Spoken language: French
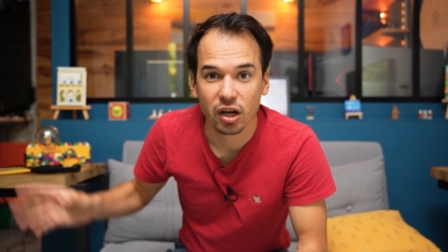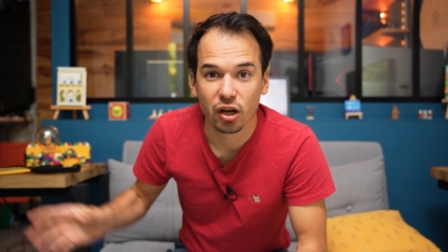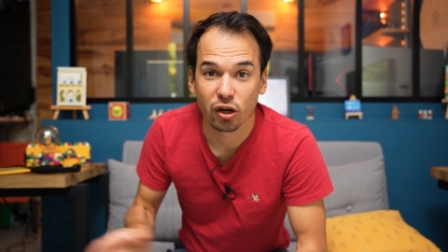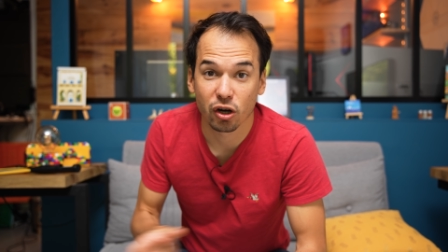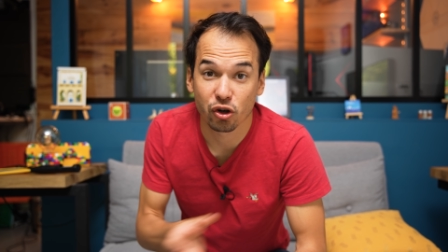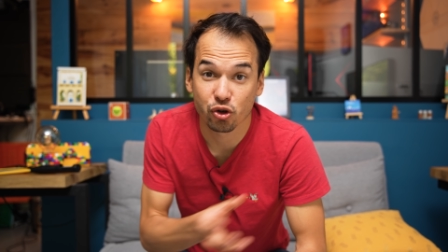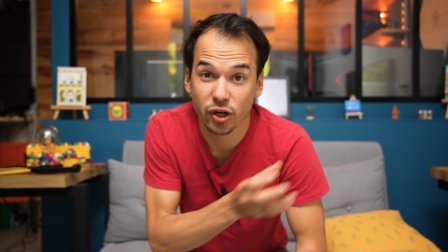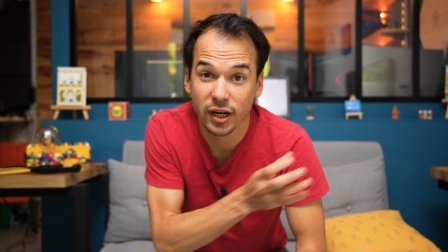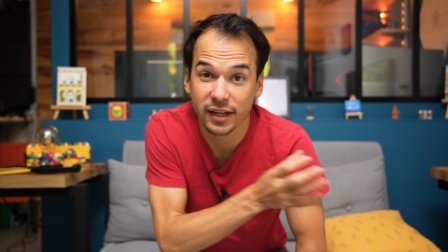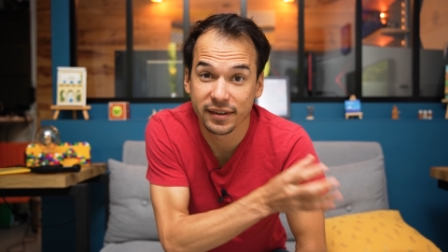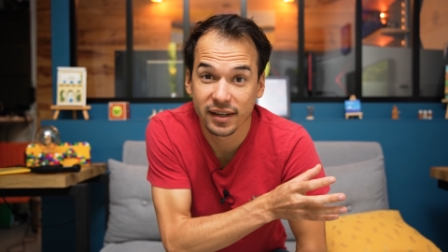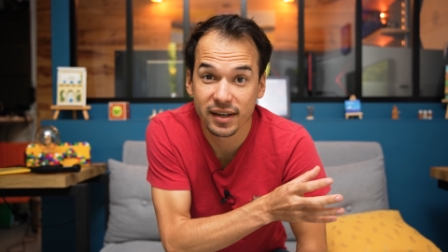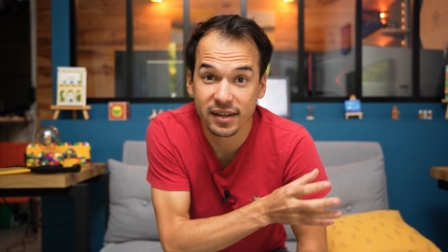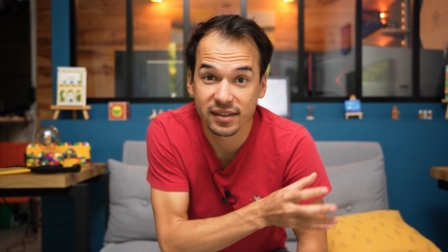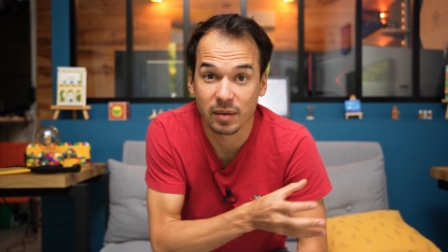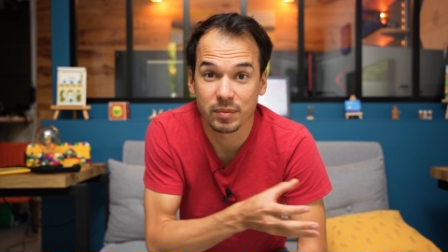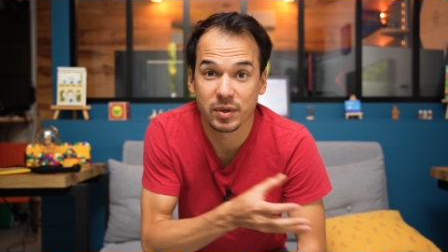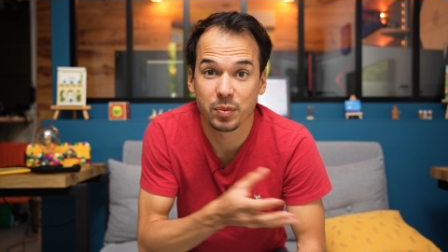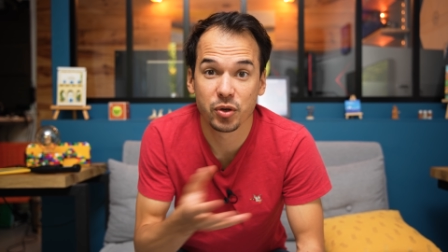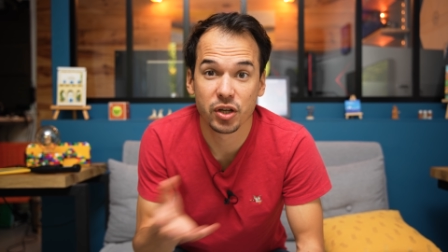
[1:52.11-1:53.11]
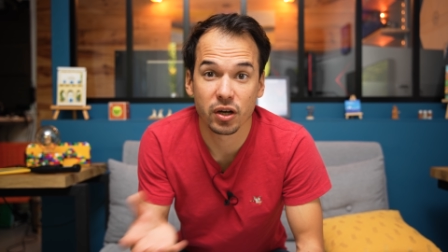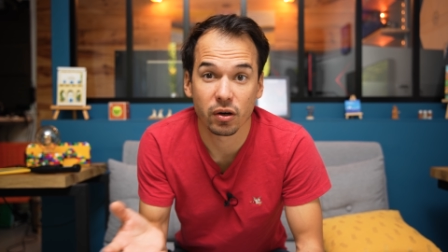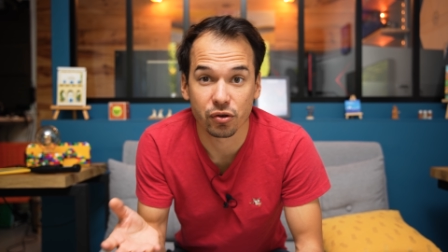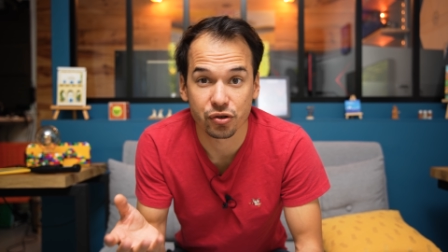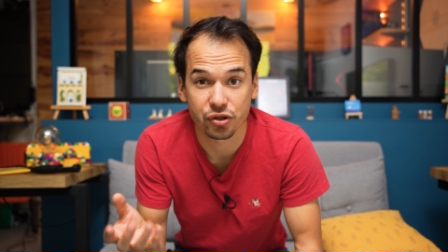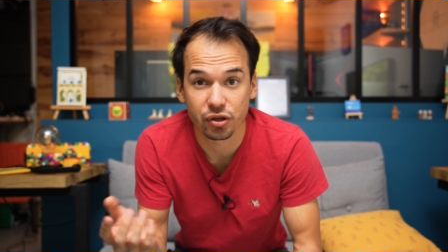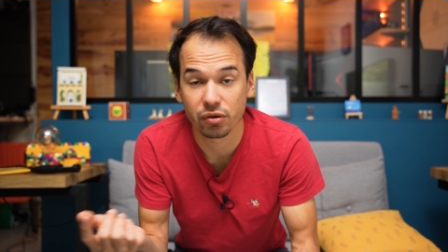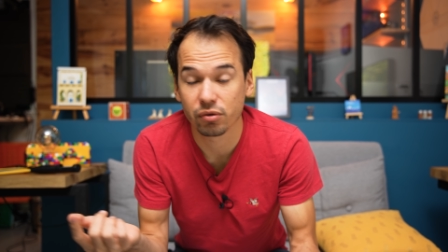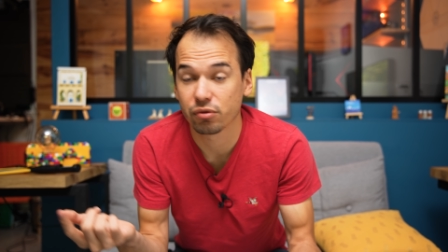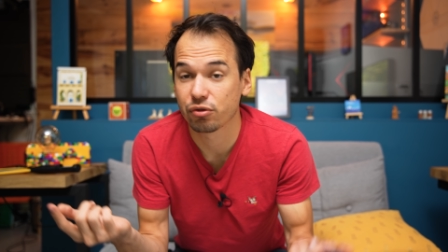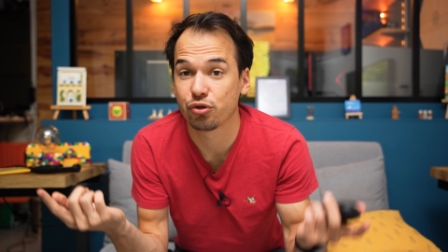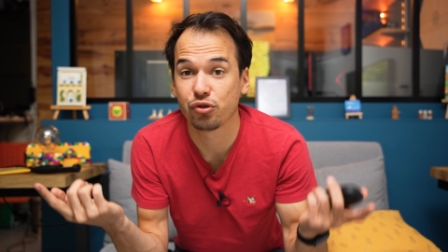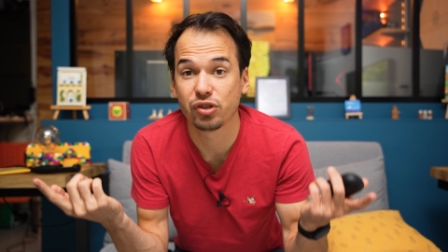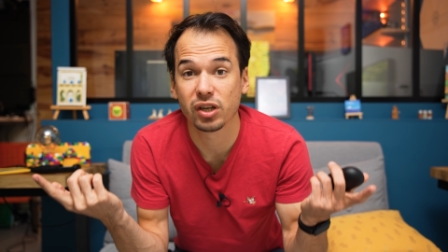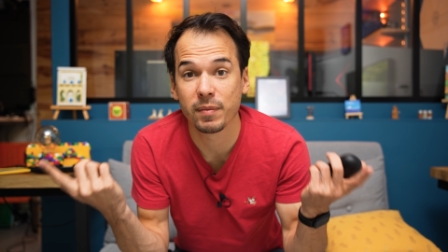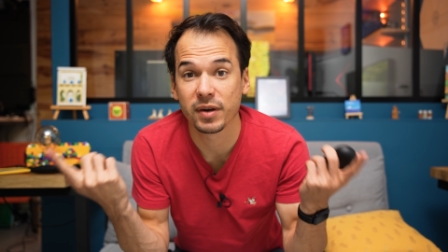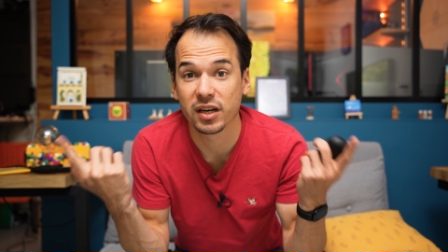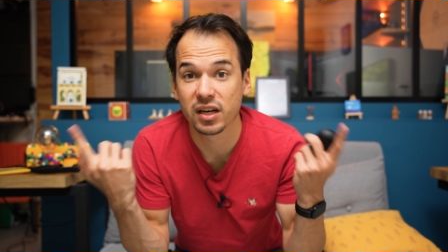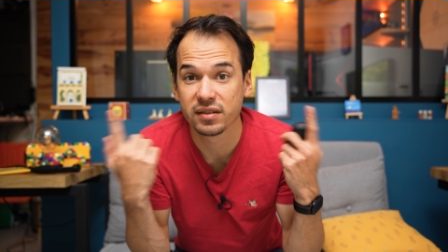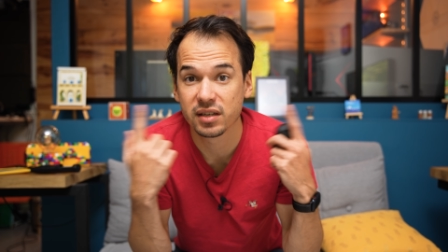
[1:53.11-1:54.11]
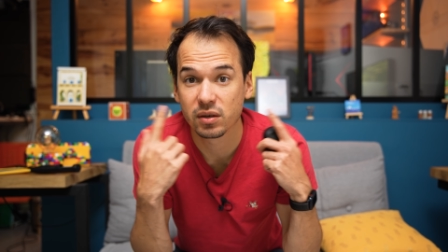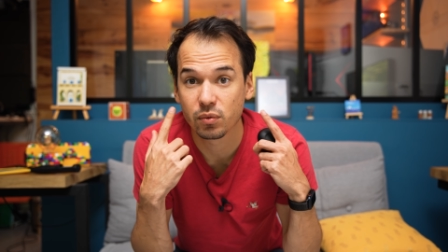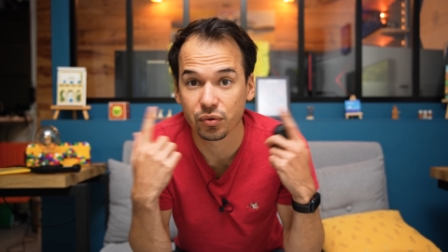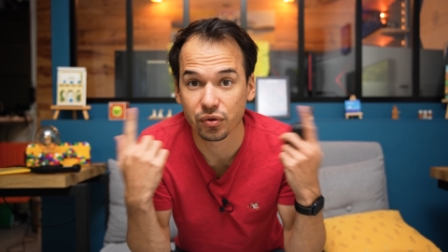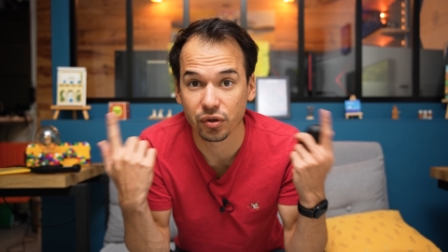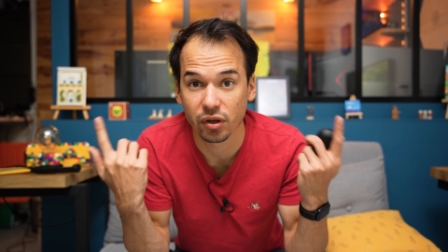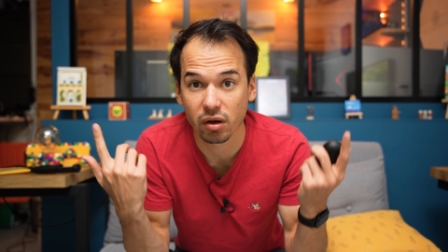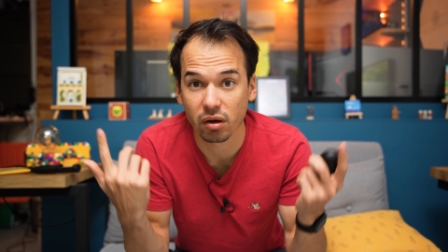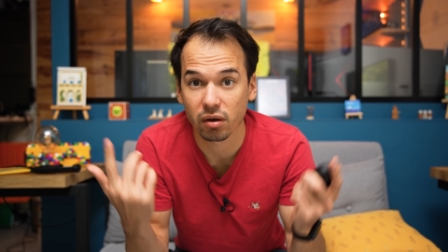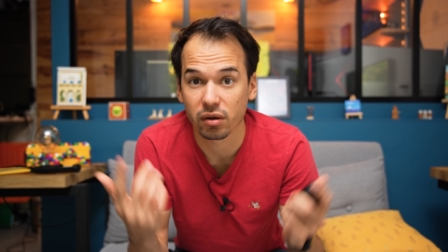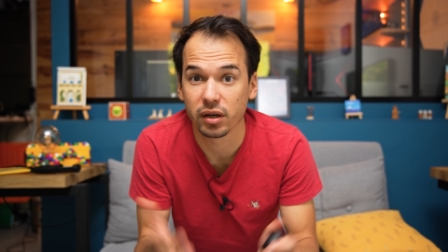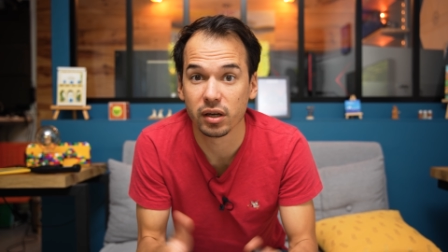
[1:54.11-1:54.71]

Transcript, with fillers: quand je vois la télé, c'est un petit peu dérangeant, juste à mettre les écouteurs,